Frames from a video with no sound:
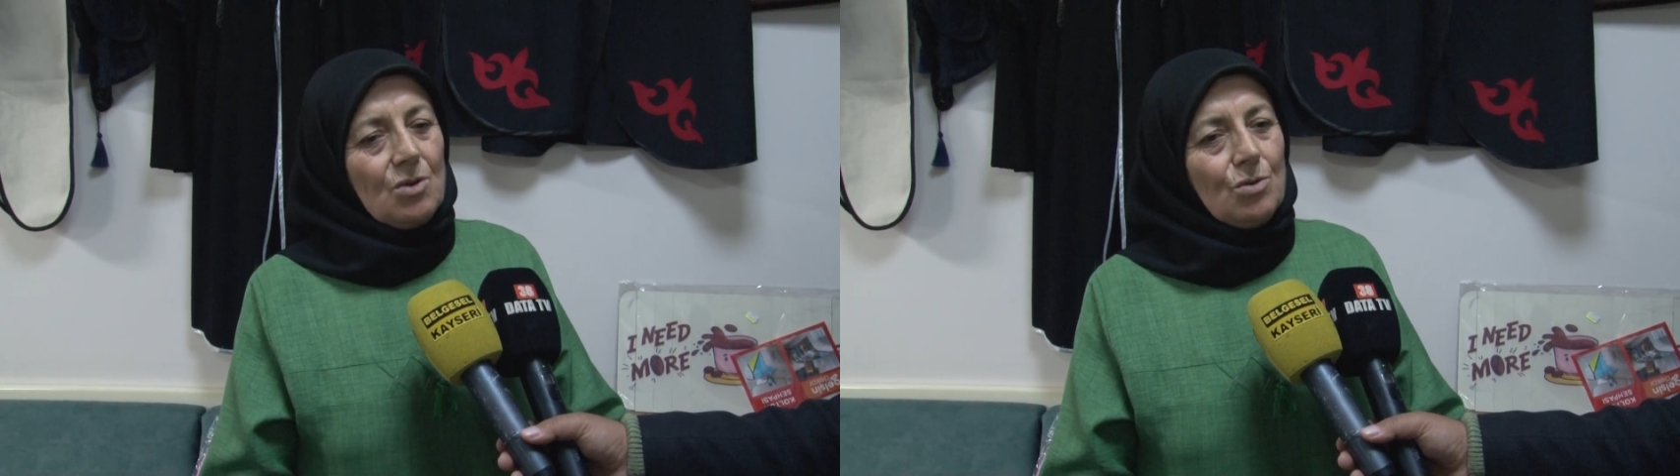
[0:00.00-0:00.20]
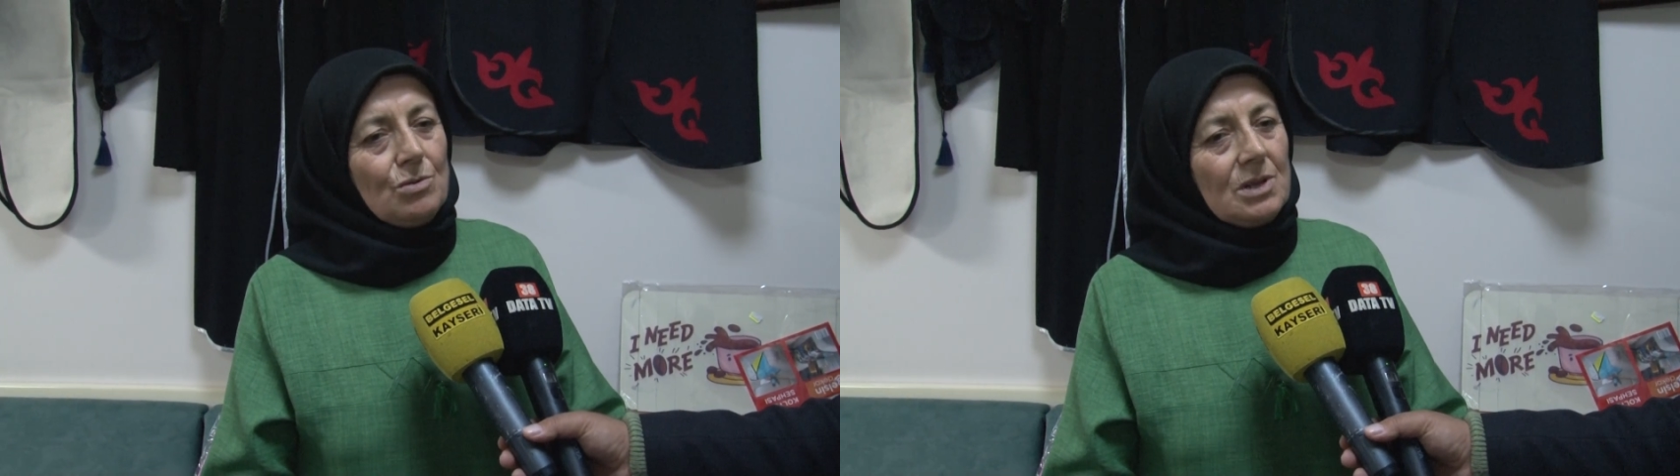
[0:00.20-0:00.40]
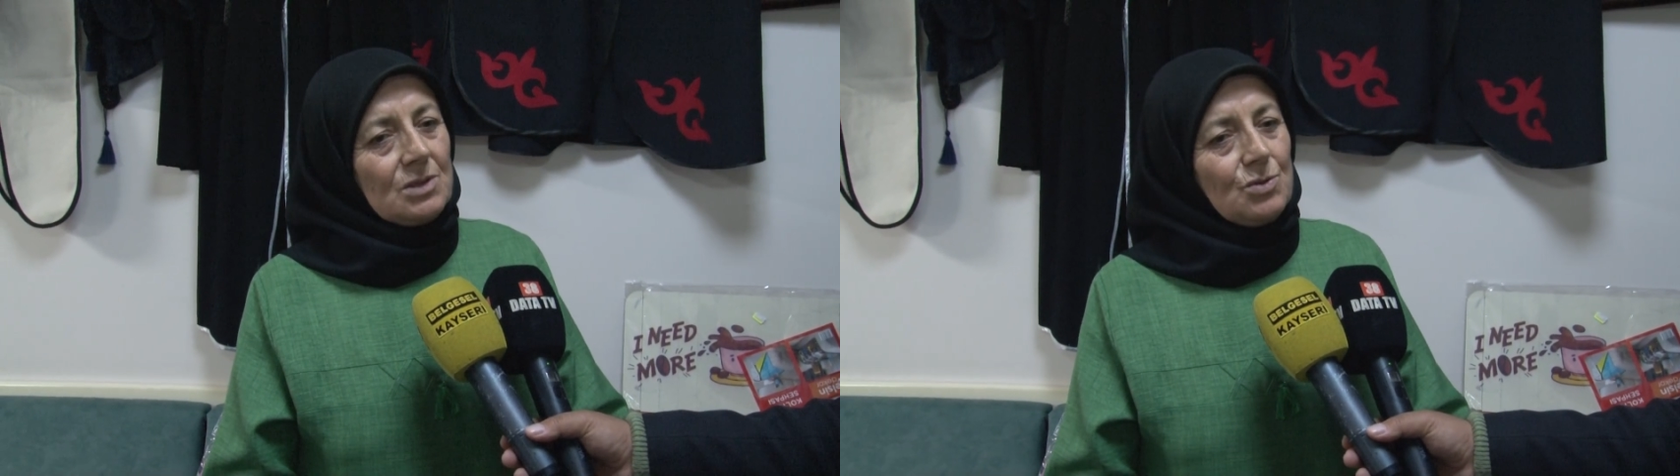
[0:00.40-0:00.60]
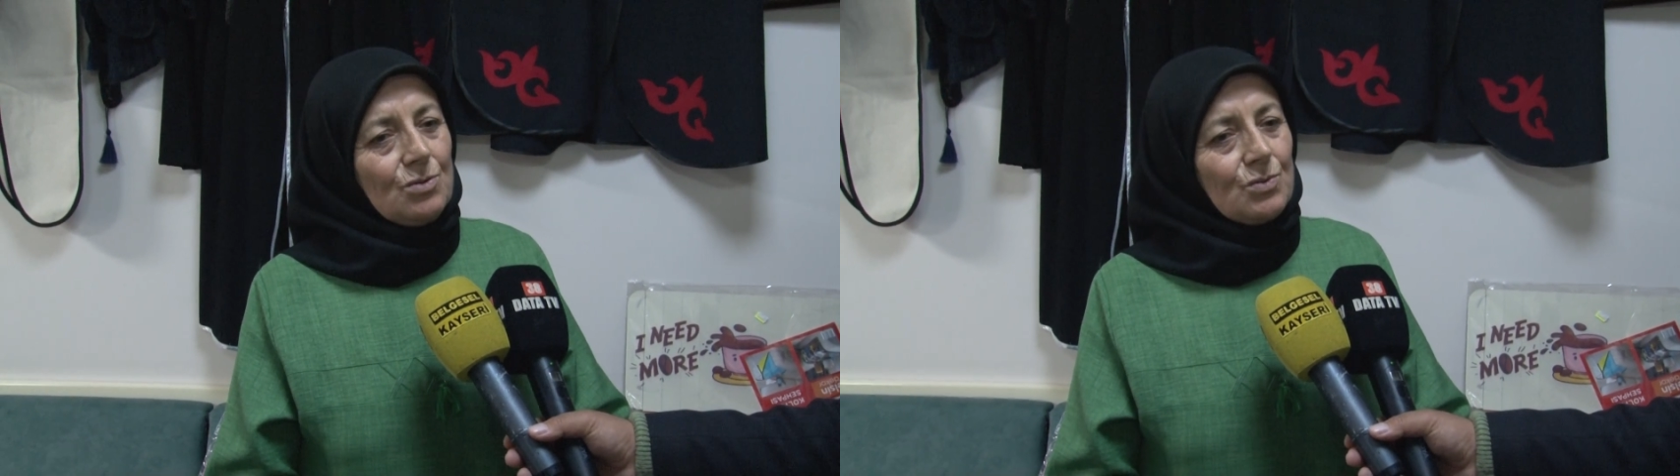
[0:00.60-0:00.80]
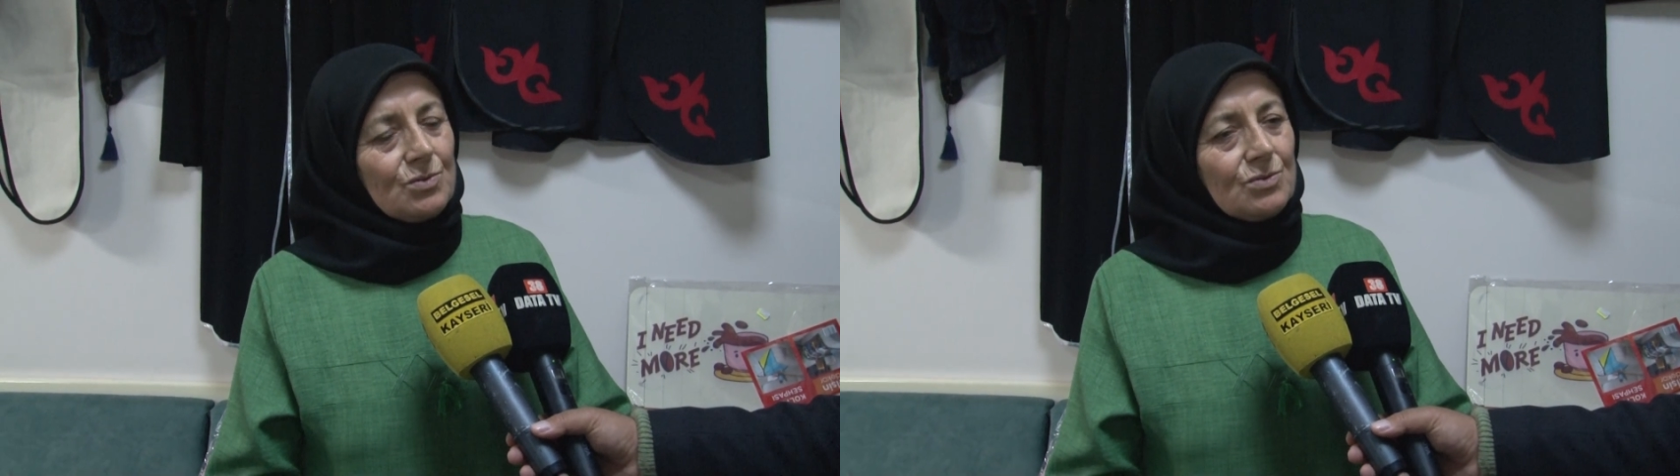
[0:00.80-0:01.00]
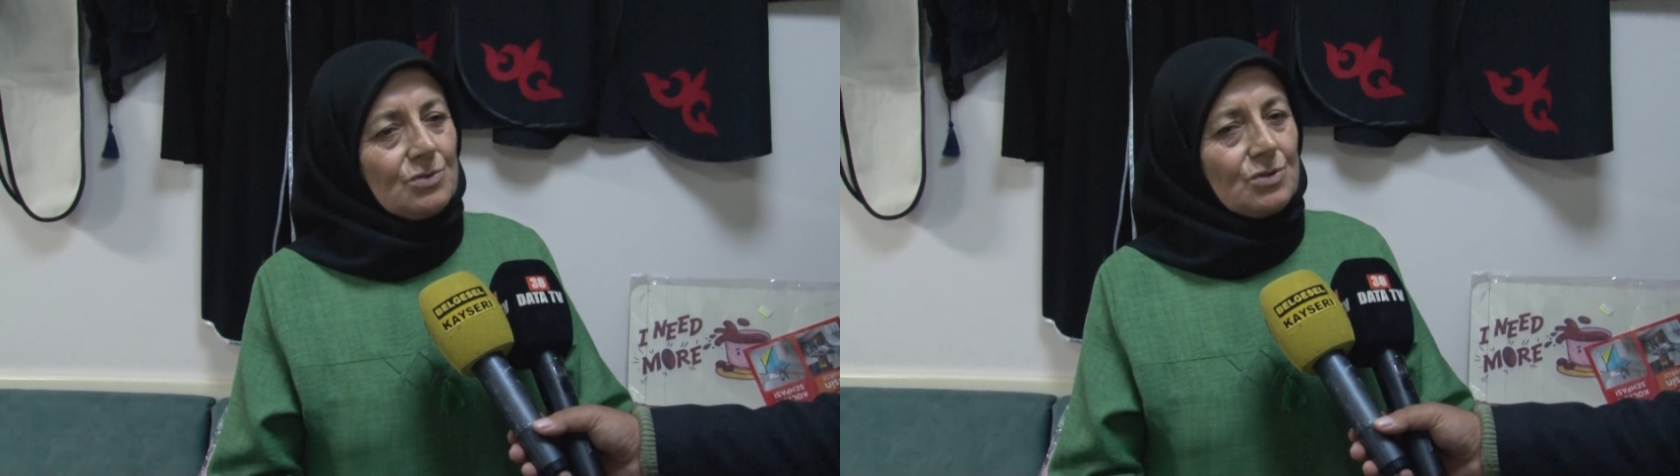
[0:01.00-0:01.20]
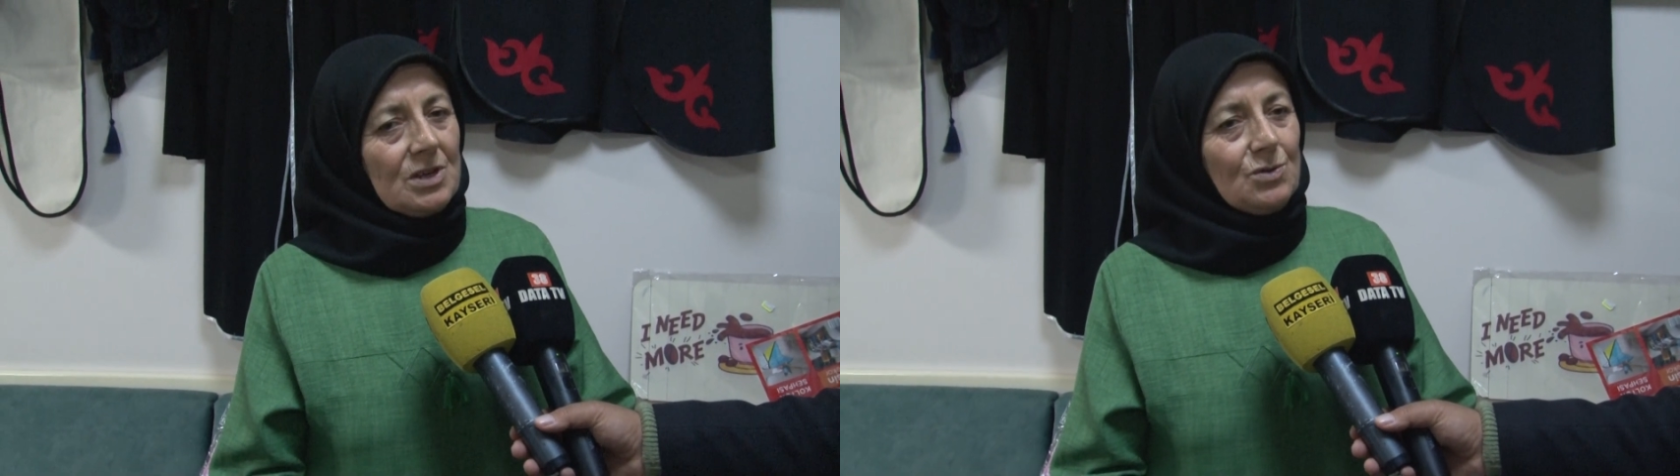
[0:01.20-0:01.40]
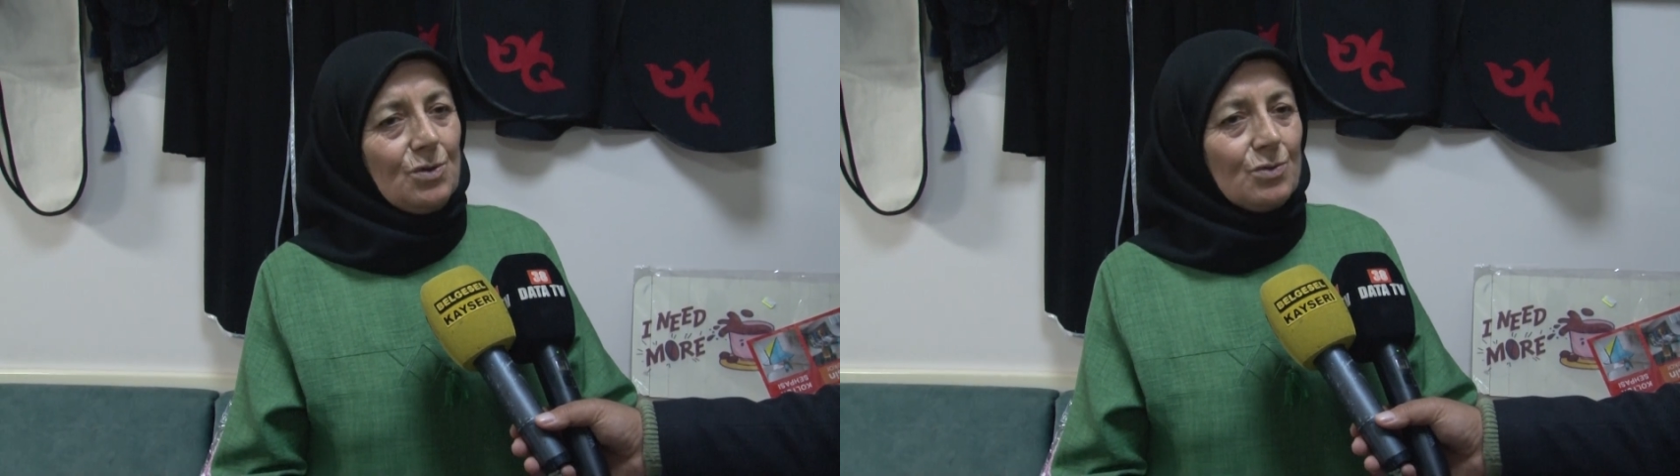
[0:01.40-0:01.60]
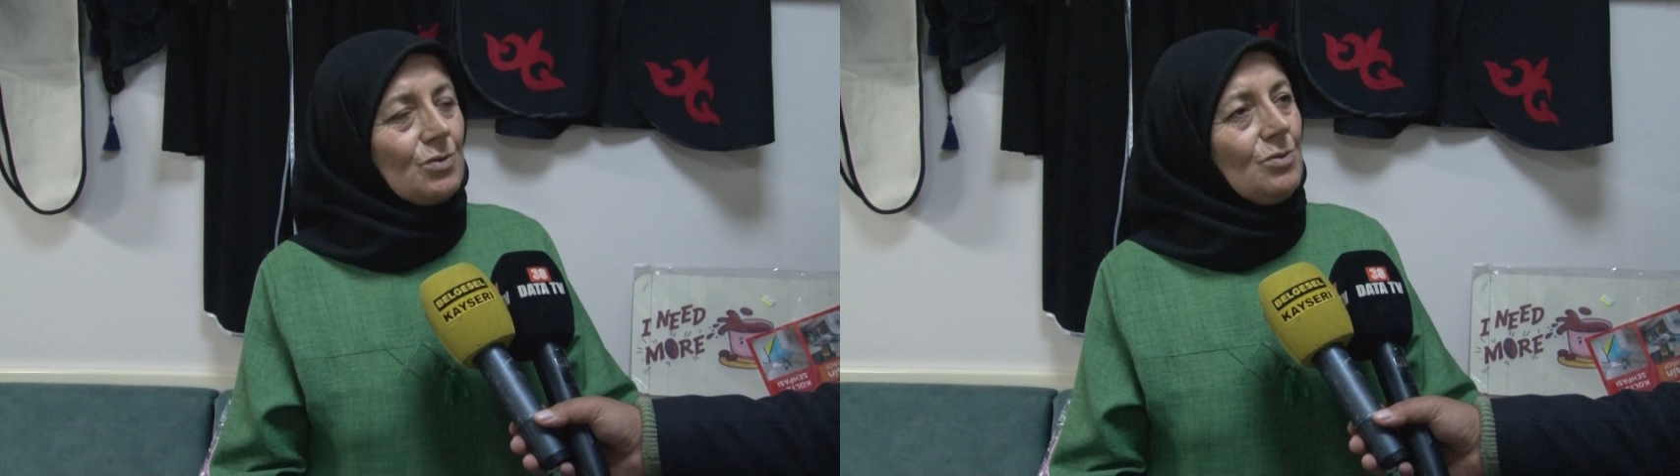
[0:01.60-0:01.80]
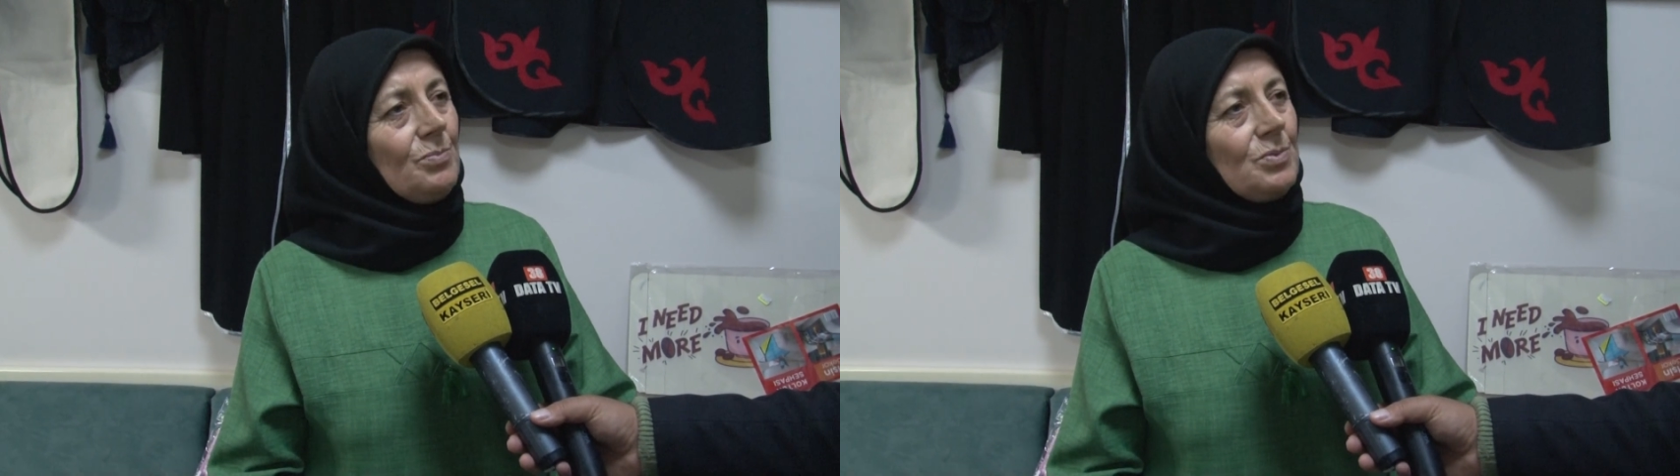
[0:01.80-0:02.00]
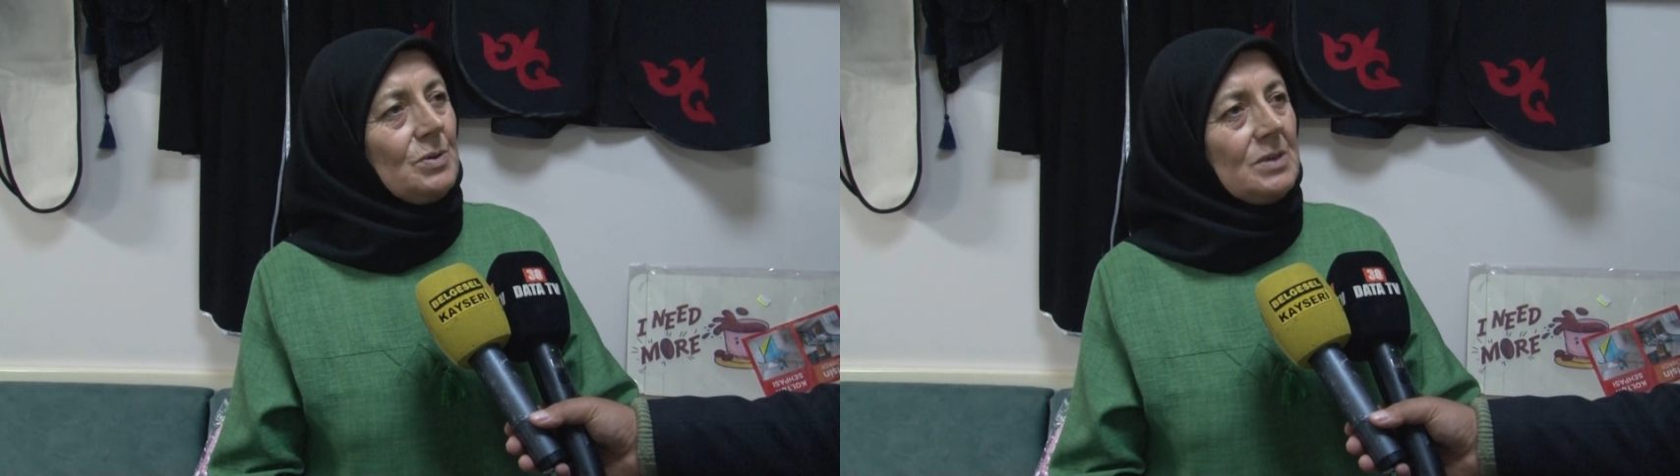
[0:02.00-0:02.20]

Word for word: Onları dondurucuda dondurup